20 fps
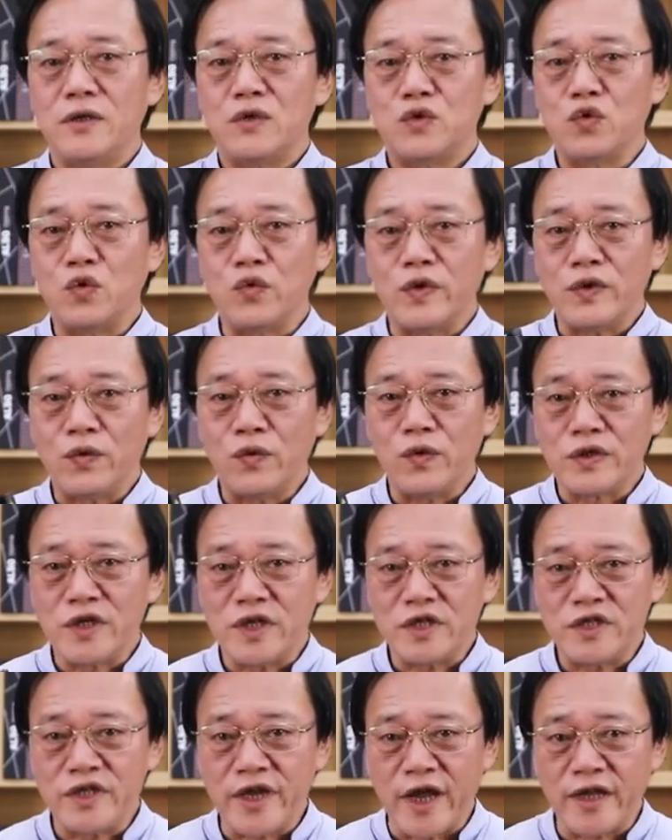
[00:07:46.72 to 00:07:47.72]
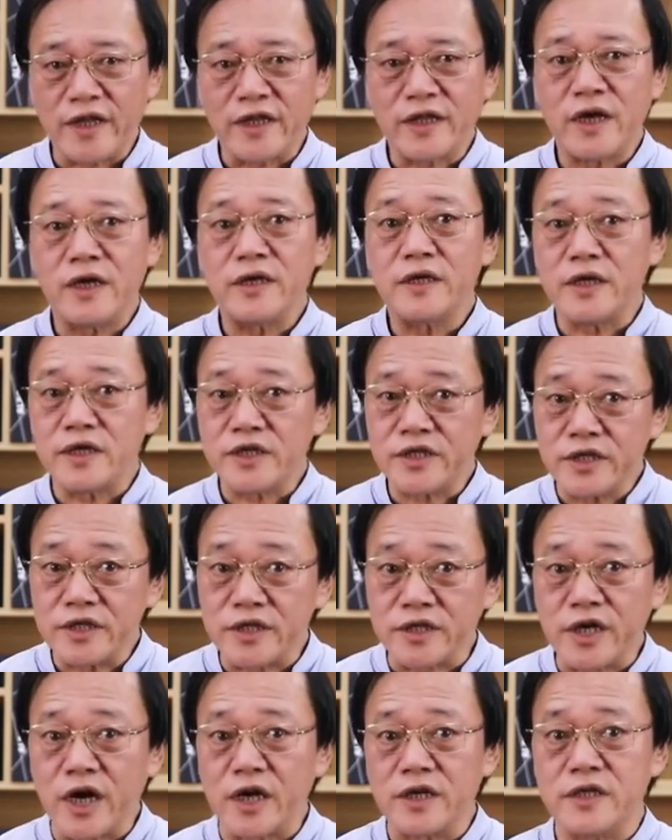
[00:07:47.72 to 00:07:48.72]
作为获得简单而
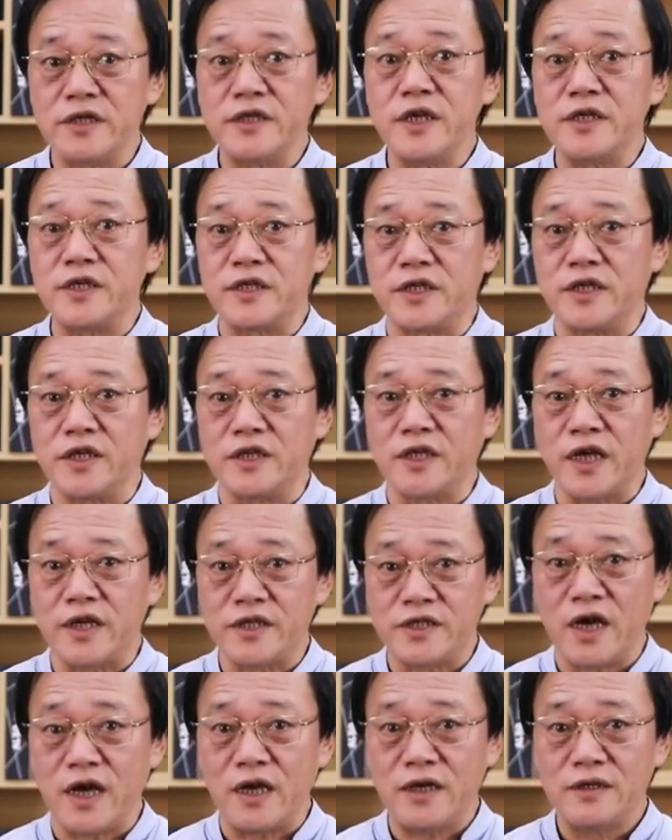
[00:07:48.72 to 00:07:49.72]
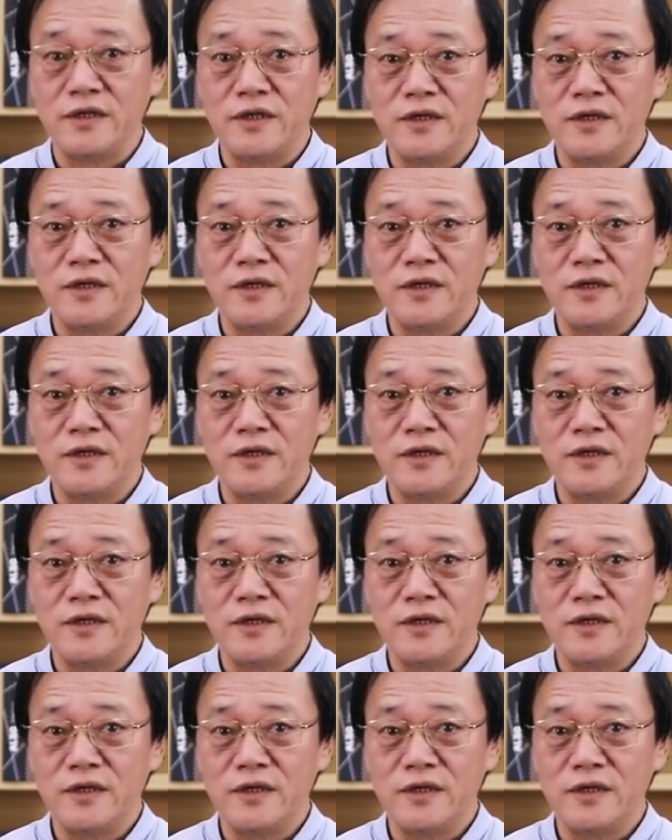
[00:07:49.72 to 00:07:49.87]
自洽的认识的代价，